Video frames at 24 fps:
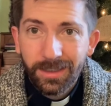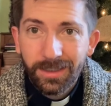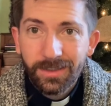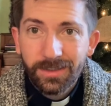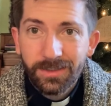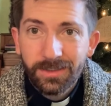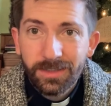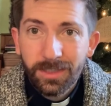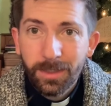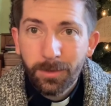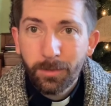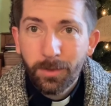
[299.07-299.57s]

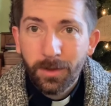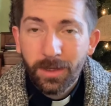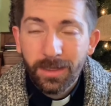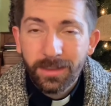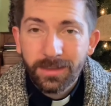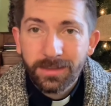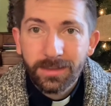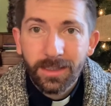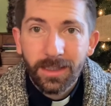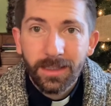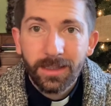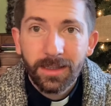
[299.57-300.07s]
siempre
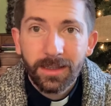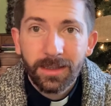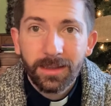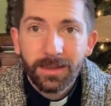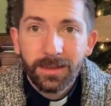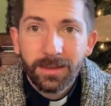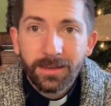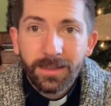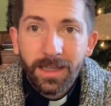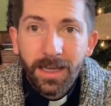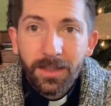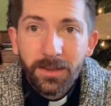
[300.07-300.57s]
está
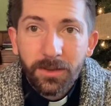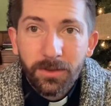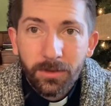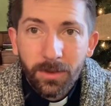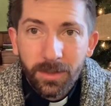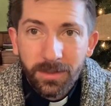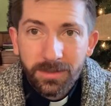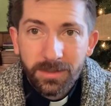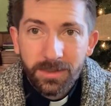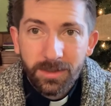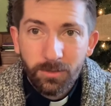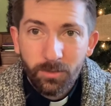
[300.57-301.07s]
dando
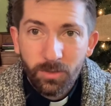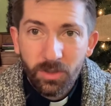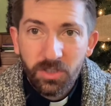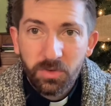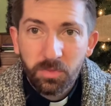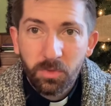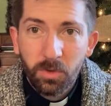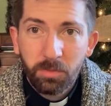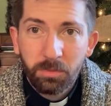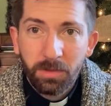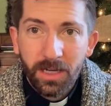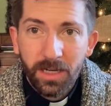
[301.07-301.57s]
a sí
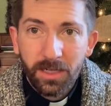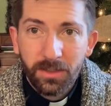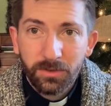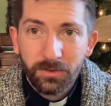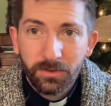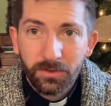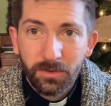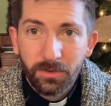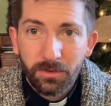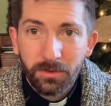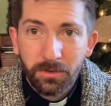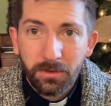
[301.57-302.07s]
mismo para
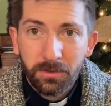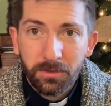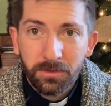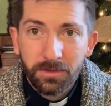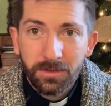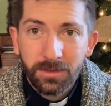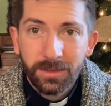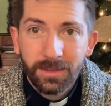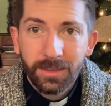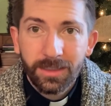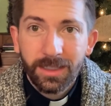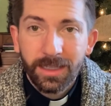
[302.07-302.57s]

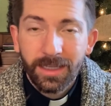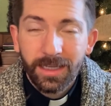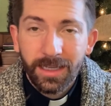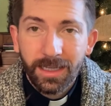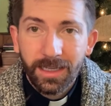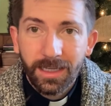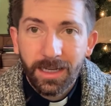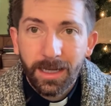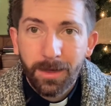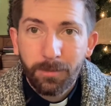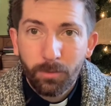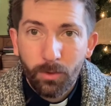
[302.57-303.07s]
nosotros
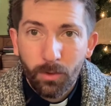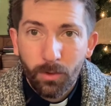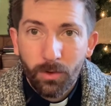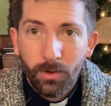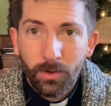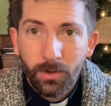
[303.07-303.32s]
en amor,